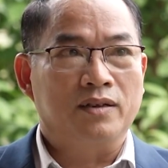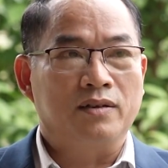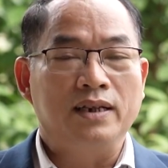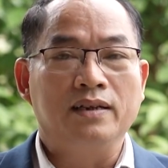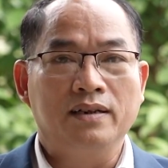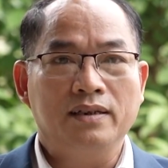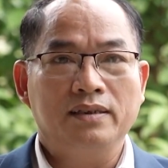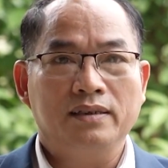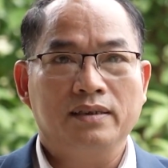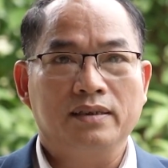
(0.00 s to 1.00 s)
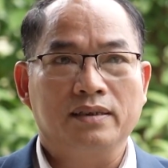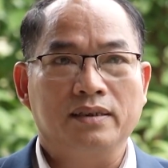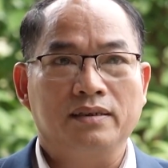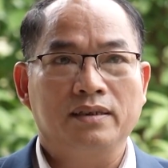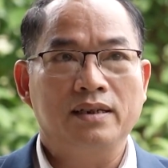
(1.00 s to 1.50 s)
có định hướng
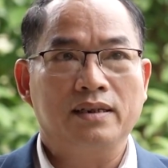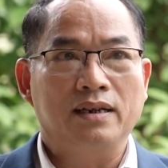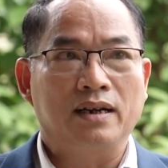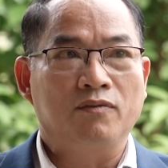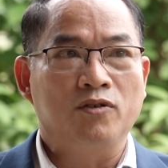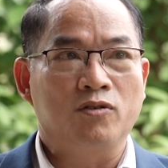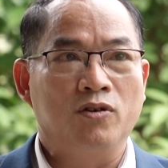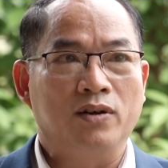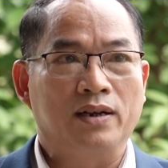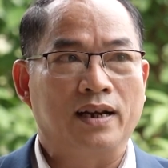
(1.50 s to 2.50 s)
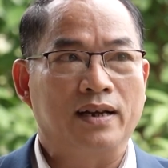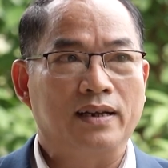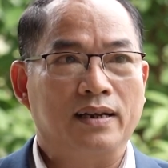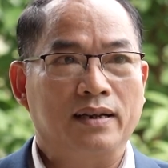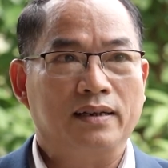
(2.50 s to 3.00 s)
thứ nhất là phục hồi
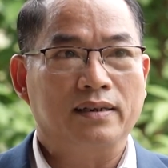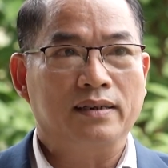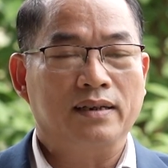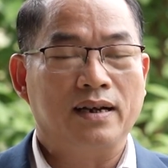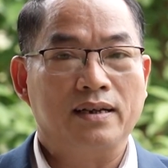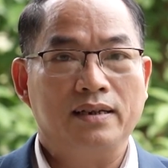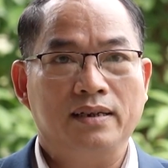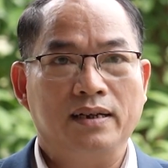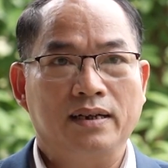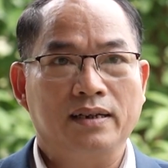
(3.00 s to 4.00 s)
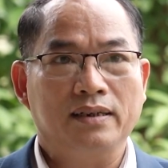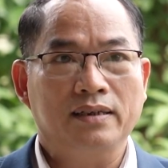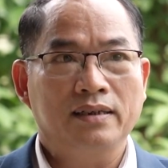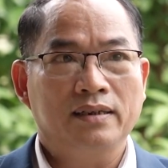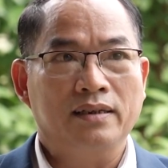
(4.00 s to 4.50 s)
lại các cái
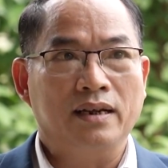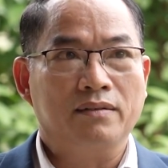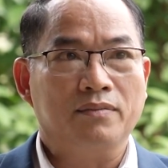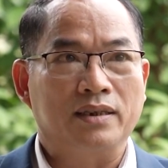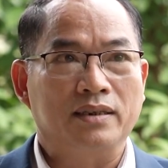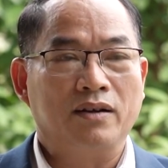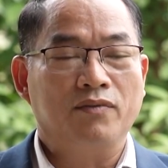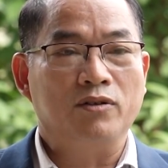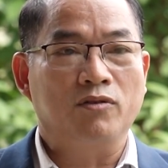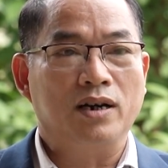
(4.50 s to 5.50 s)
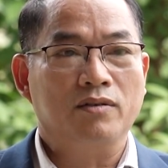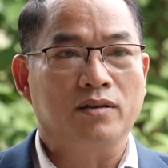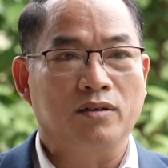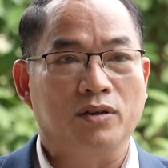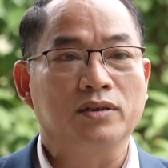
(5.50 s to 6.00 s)
nét bản sắc văn hóa
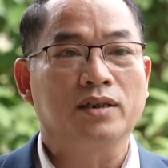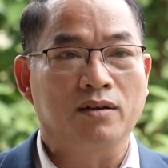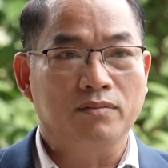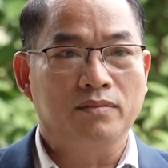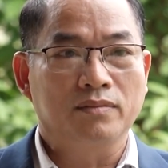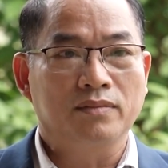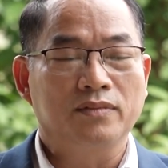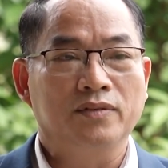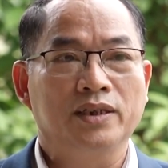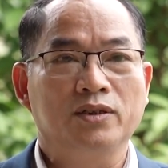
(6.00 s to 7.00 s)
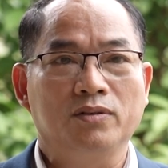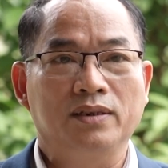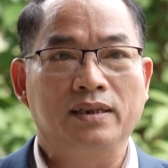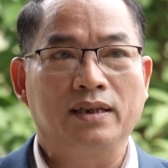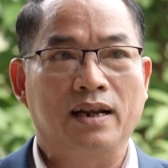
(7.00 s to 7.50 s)
của đồng bào dân tộc ví dụ
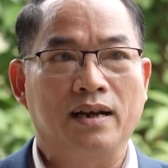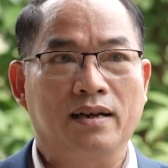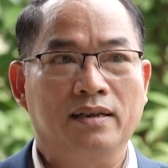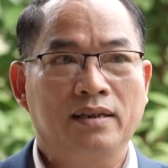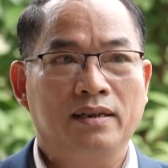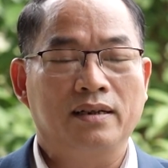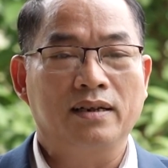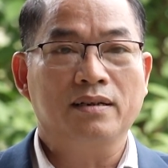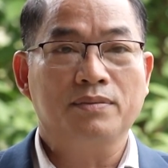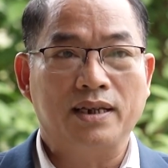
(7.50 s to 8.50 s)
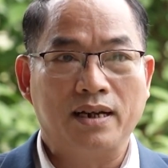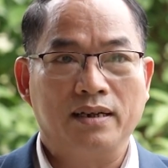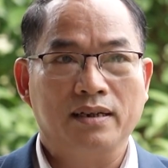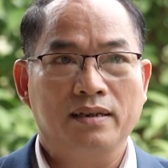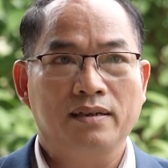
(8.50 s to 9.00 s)
như là lễ cấp sắc
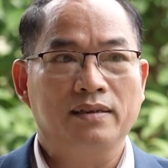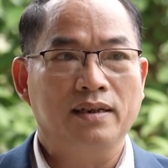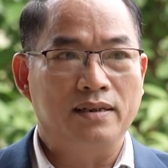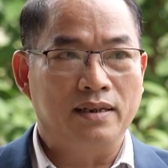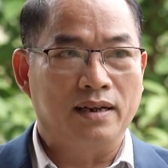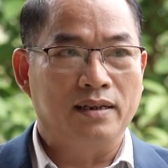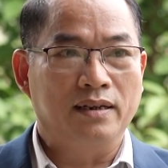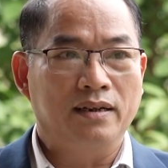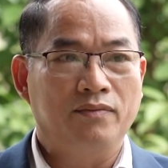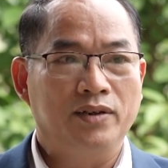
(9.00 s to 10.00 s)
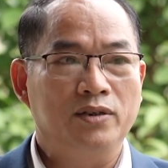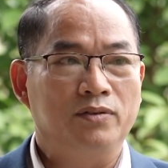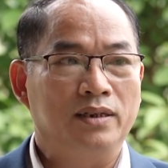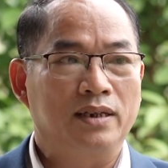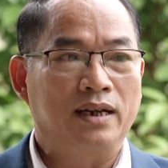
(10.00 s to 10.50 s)
tết nhảy ví dụ
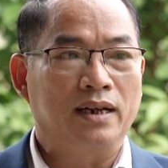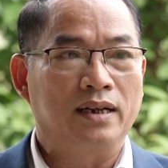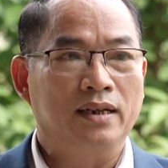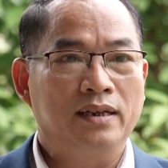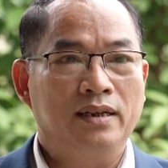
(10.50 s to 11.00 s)
như là